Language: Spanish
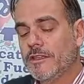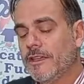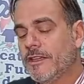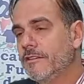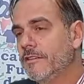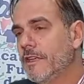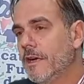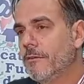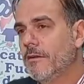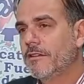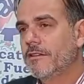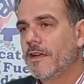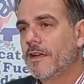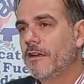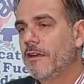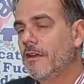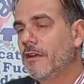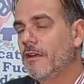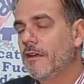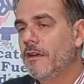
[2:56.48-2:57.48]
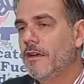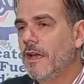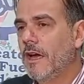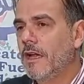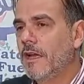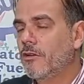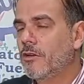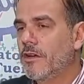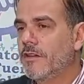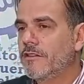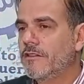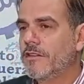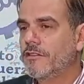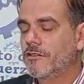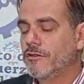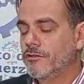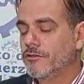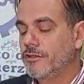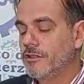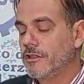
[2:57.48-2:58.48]
entrabas a la
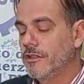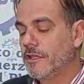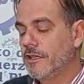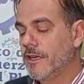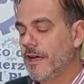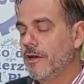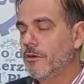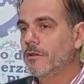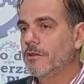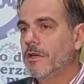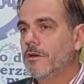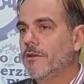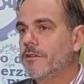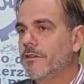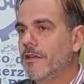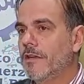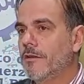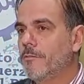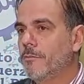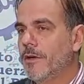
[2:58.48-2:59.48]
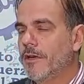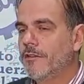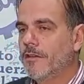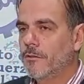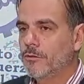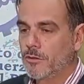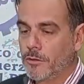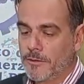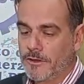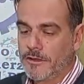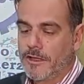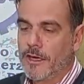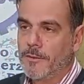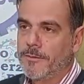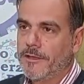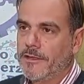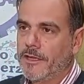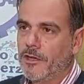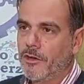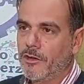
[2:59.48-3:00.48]
organización sindical o entrabas a la empresa,
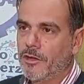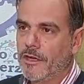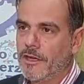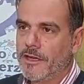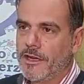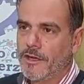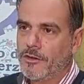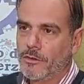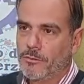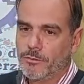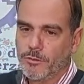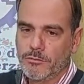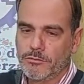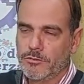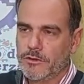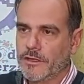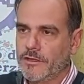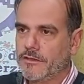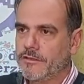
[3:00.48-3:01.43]
automáticamente los delegados, te